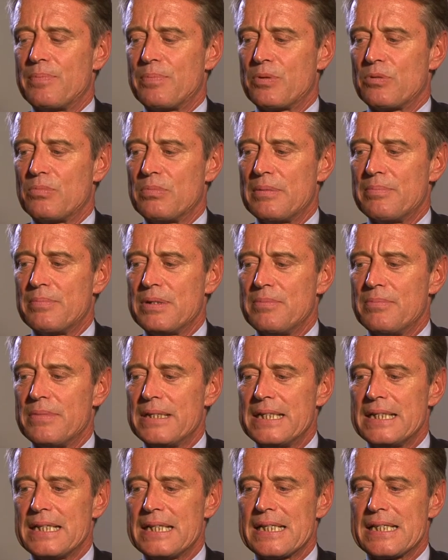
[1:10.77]

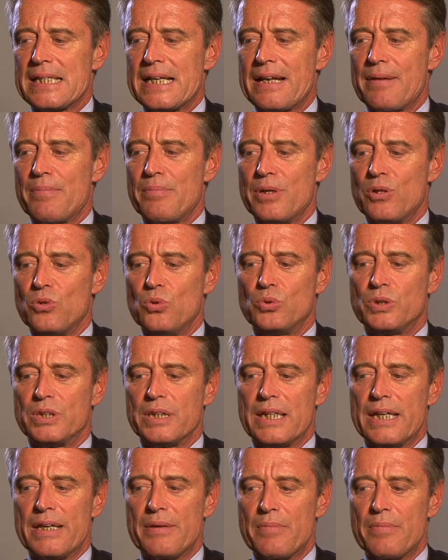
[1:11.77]
probabilmente sarebbe utile